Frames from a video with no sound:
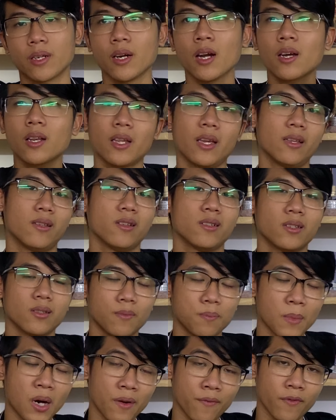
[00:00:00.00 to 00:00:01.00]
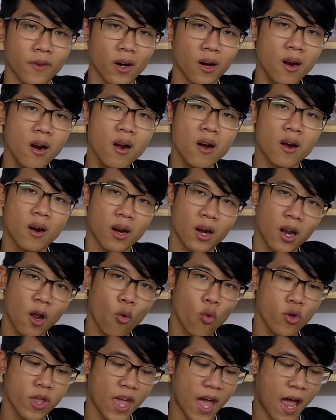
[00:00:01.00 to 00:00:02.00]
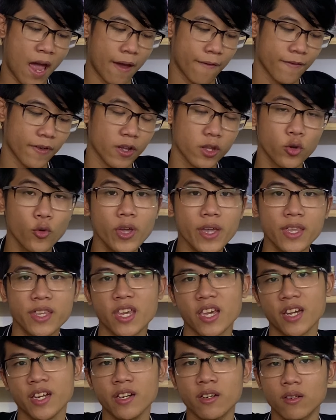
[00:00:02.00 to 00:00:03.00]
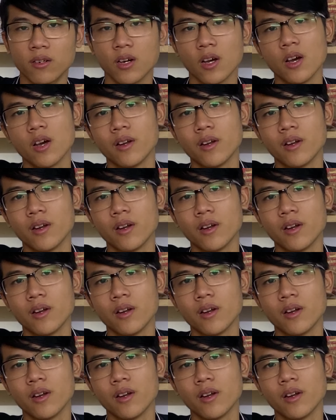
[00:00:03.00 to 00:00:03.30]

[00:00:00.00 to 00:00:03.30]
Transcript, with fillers: Đất thể hiện cho sự bền vững, lâu dài và duy trì được.